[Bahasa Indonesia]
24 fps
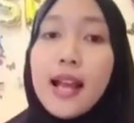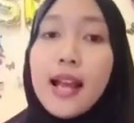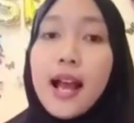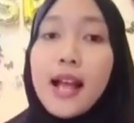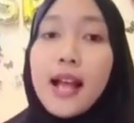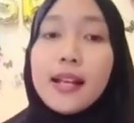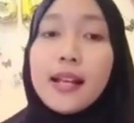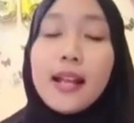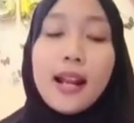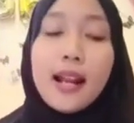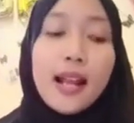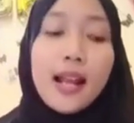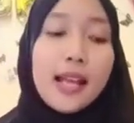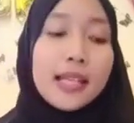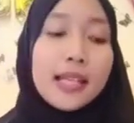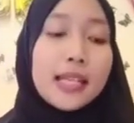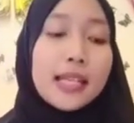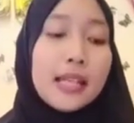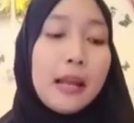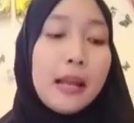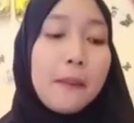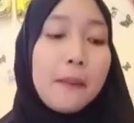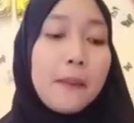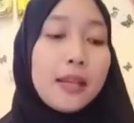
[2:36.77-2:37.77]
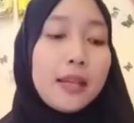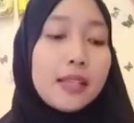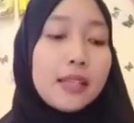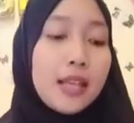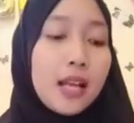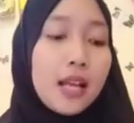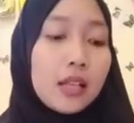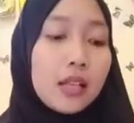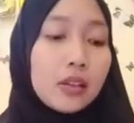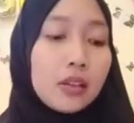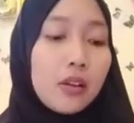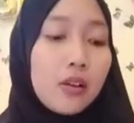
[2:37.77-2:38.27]
ada lagi
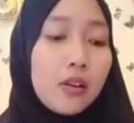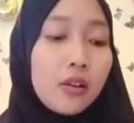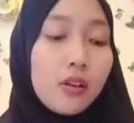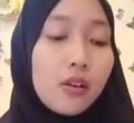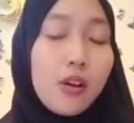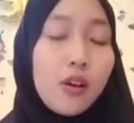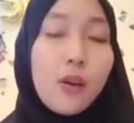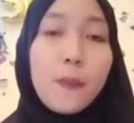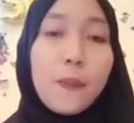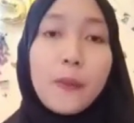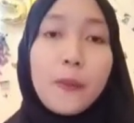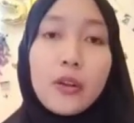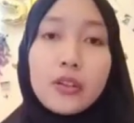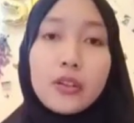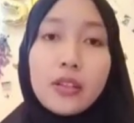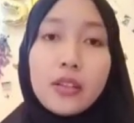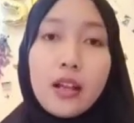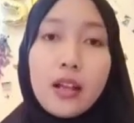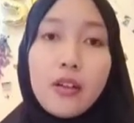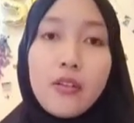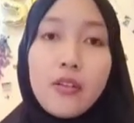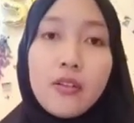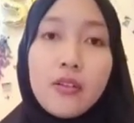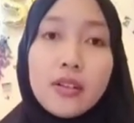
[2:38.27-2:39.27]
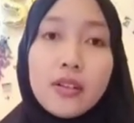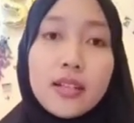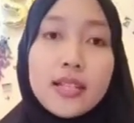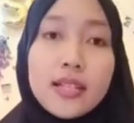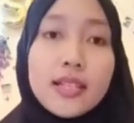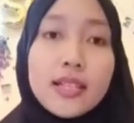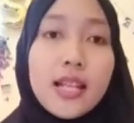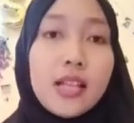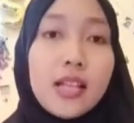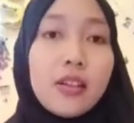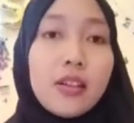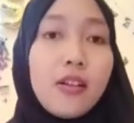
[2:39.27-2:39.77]
namanya tokoh
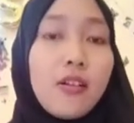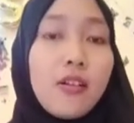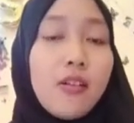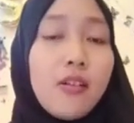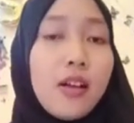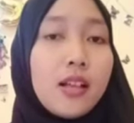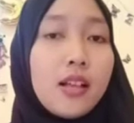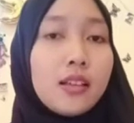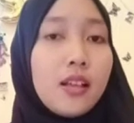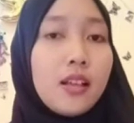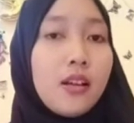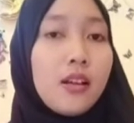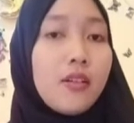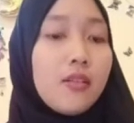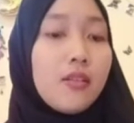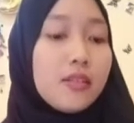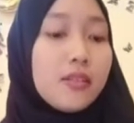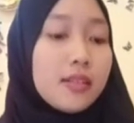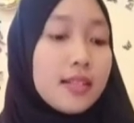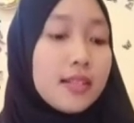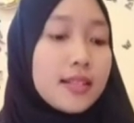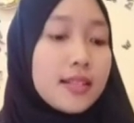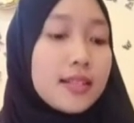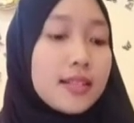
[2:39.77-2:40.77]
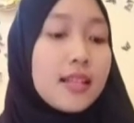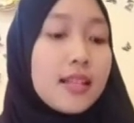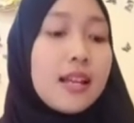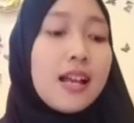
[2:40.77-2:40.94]
protagonis dan tokoh antagonis.